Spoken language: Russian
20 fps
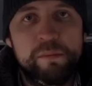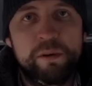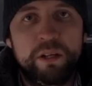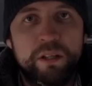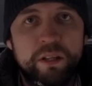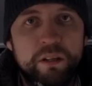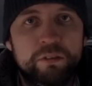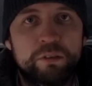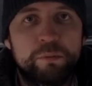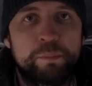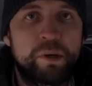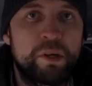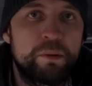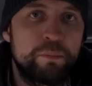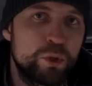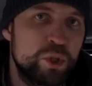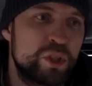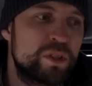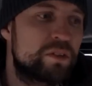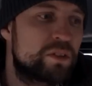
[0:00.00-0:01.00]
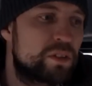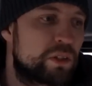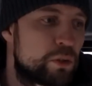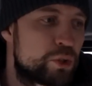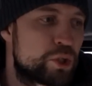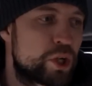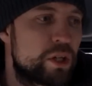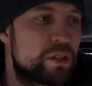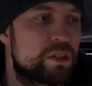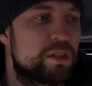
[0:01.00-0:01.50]
Самое главное преимущество
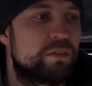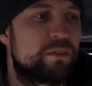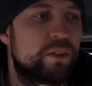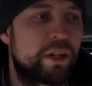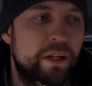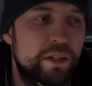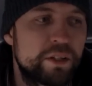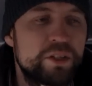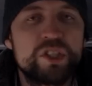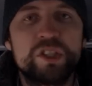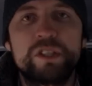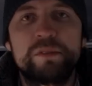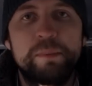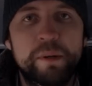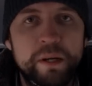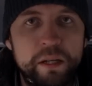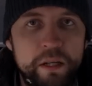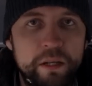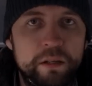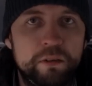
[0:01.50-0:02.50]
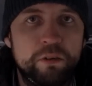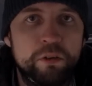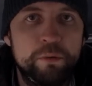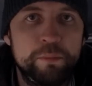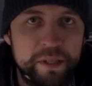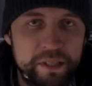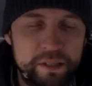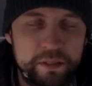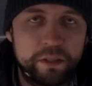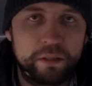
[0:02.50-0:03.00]
заключается в наличии
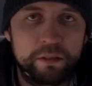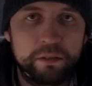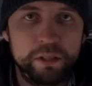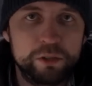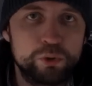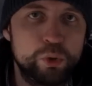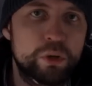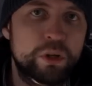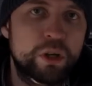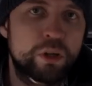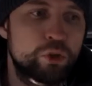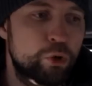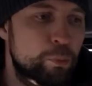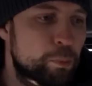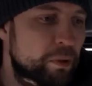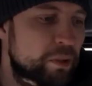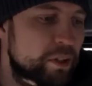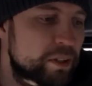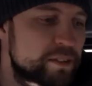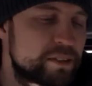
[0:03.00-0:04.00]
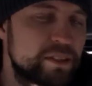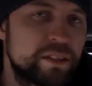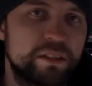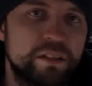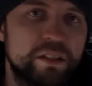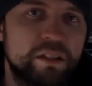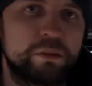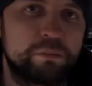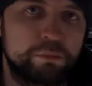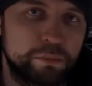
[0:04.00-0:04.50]
спального места. Насколько оно
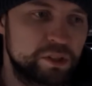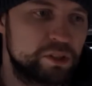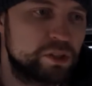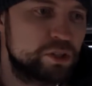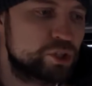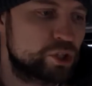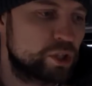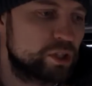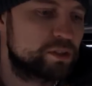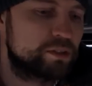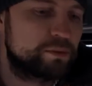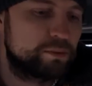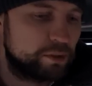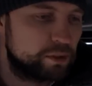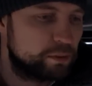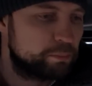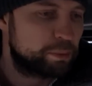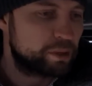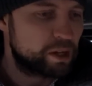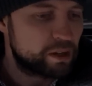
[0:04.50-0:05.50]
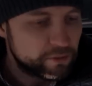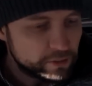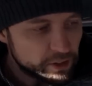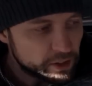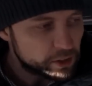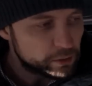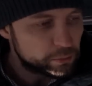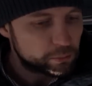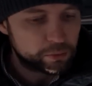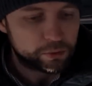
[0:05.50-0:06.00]
полноценное, мы сейчас
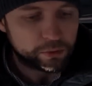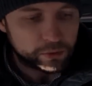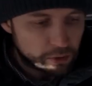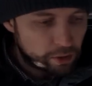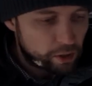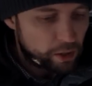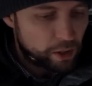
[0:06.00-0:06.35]
проверим,